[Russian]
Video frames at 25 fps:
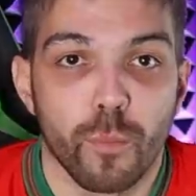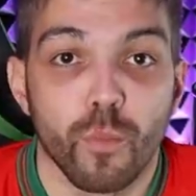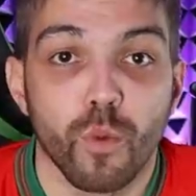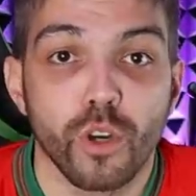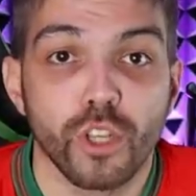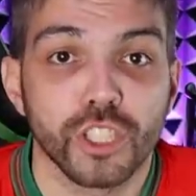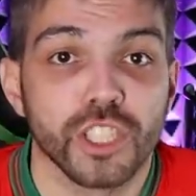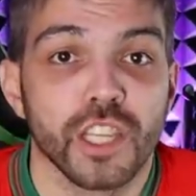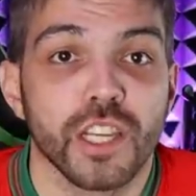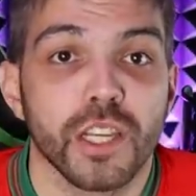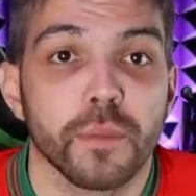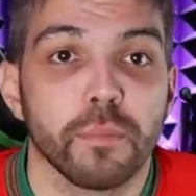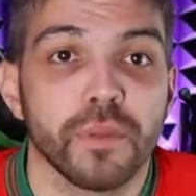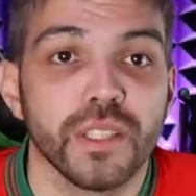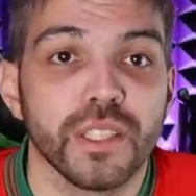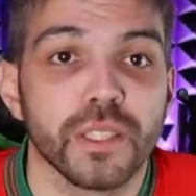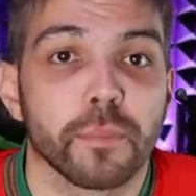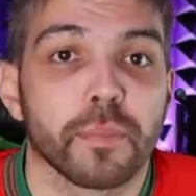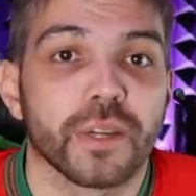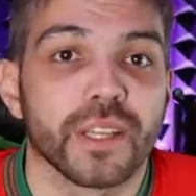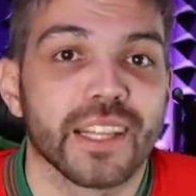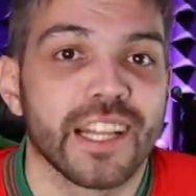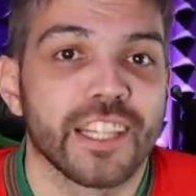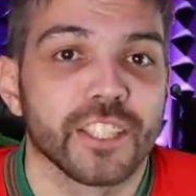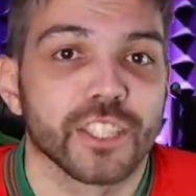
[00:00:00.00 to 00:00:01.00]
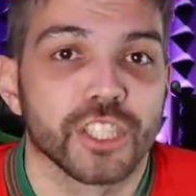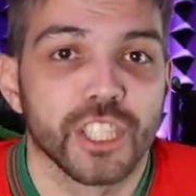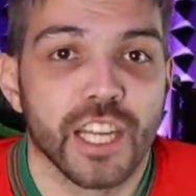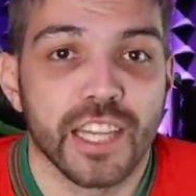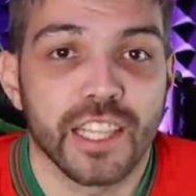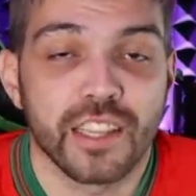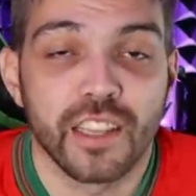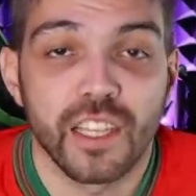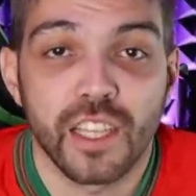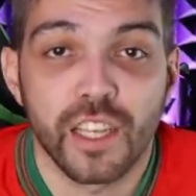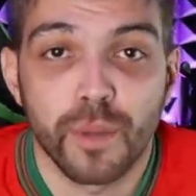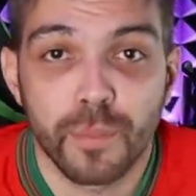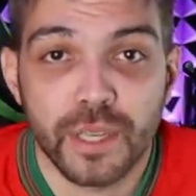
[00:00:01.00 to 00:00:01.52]
Можно ли было
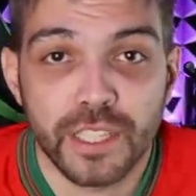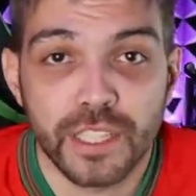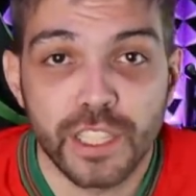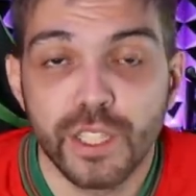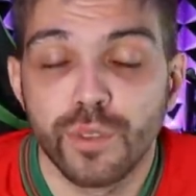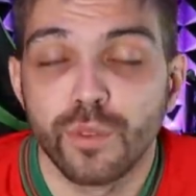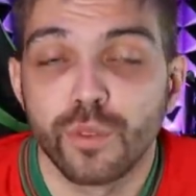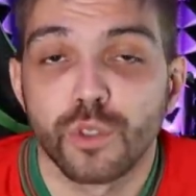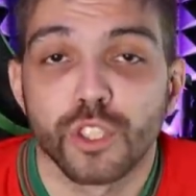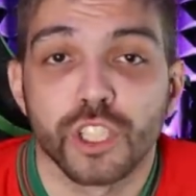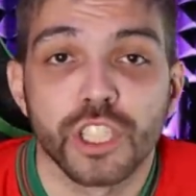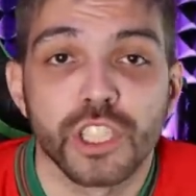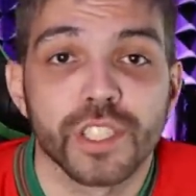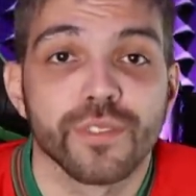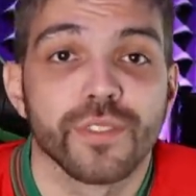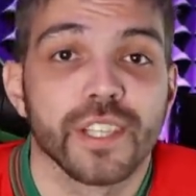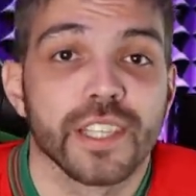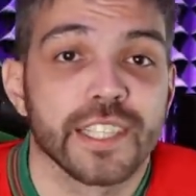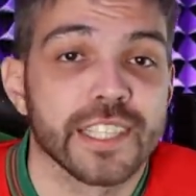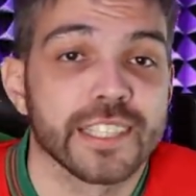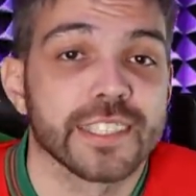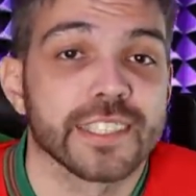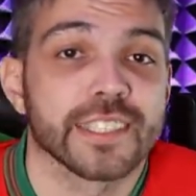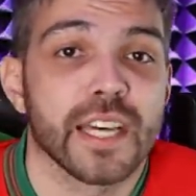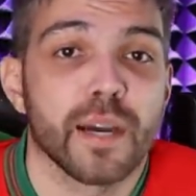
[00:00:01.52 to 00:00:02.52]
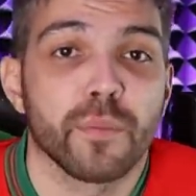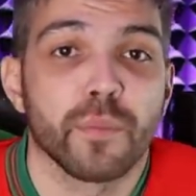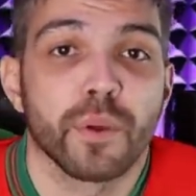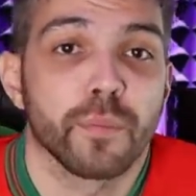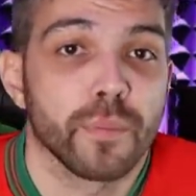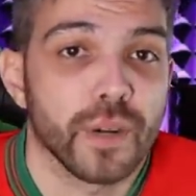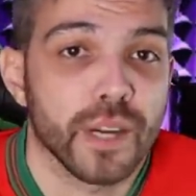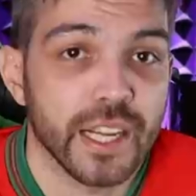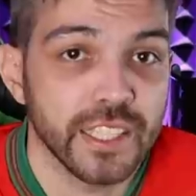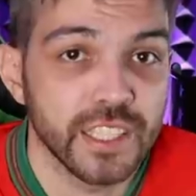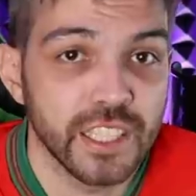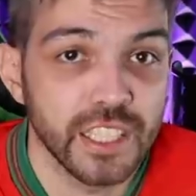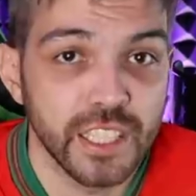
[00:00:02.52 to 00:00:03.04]
продолжать Локомотиву жить в этой самой
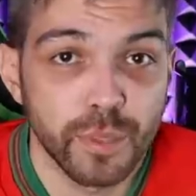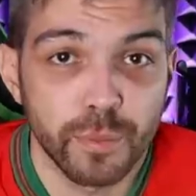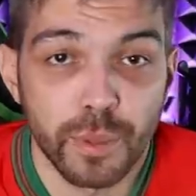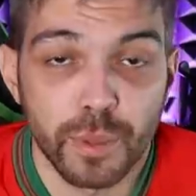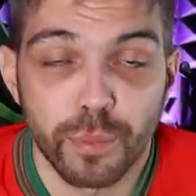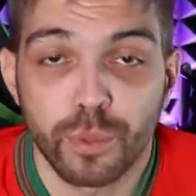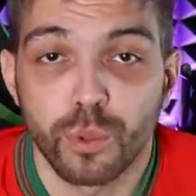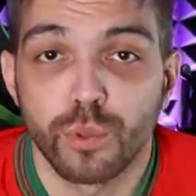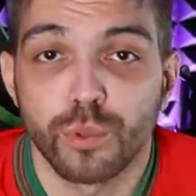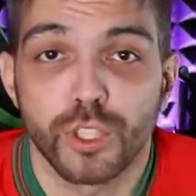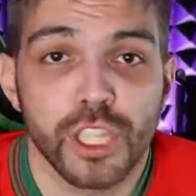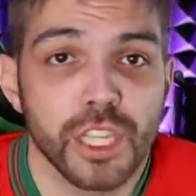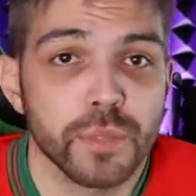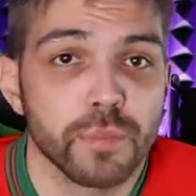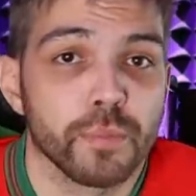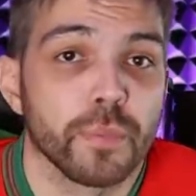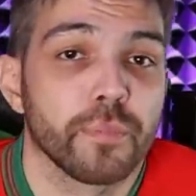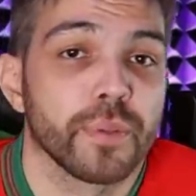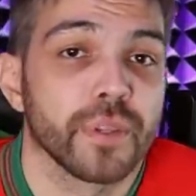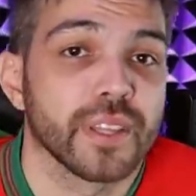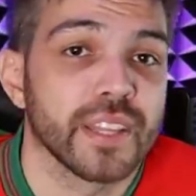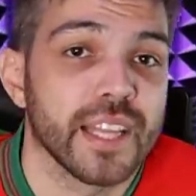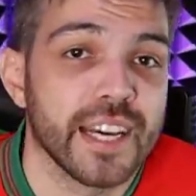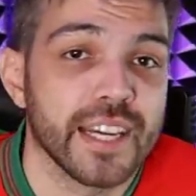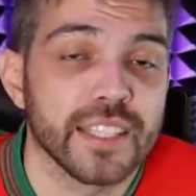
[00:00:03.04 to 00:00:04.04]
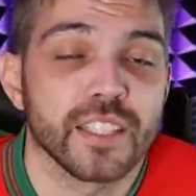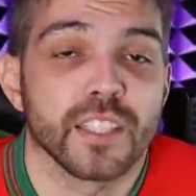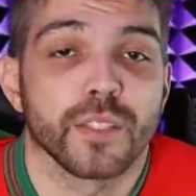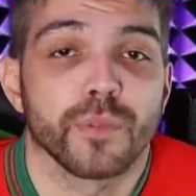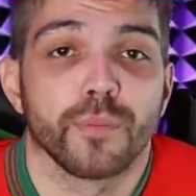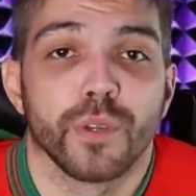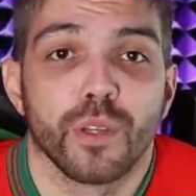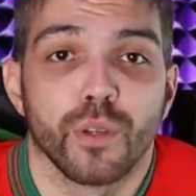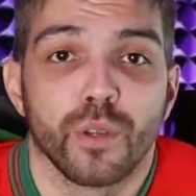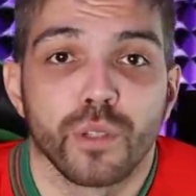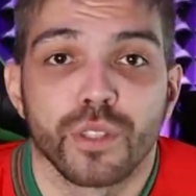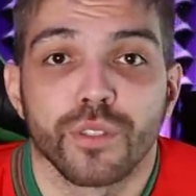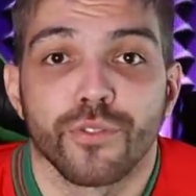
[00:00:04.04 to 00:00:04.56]
парадигме, получать по 15
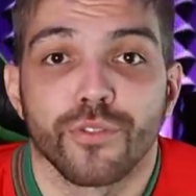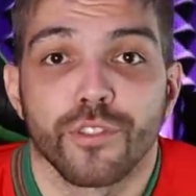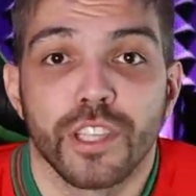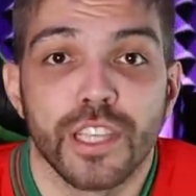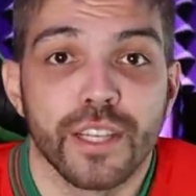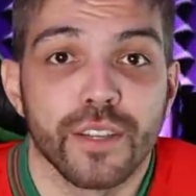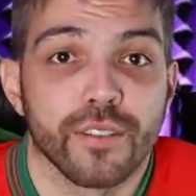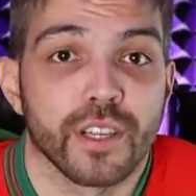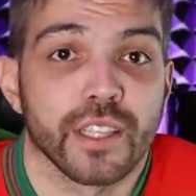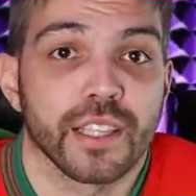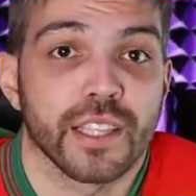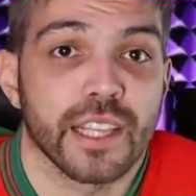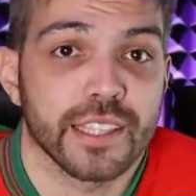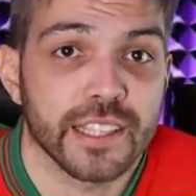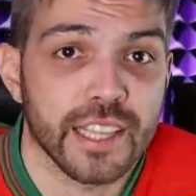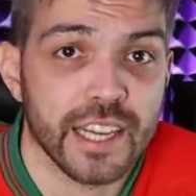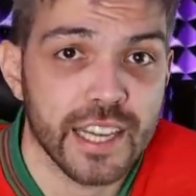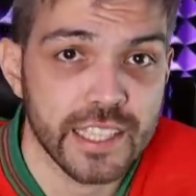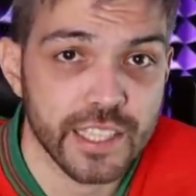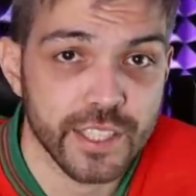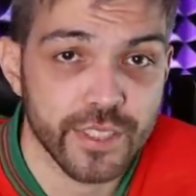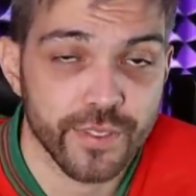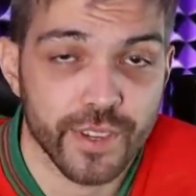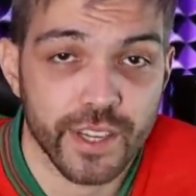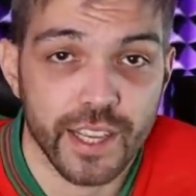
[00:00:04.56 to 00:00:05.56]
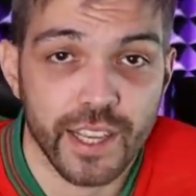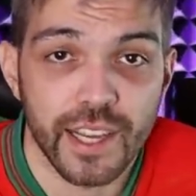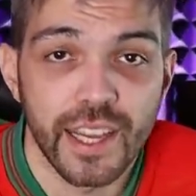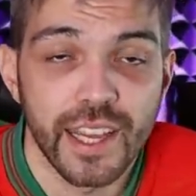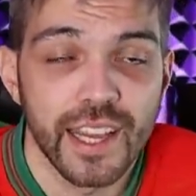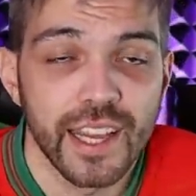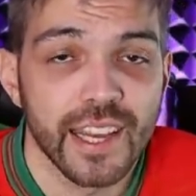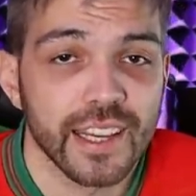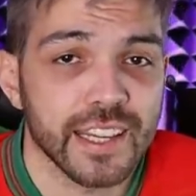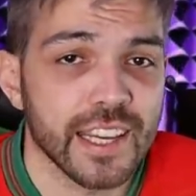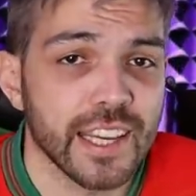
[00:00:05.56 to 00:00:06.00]
миллионов евро на трансферы,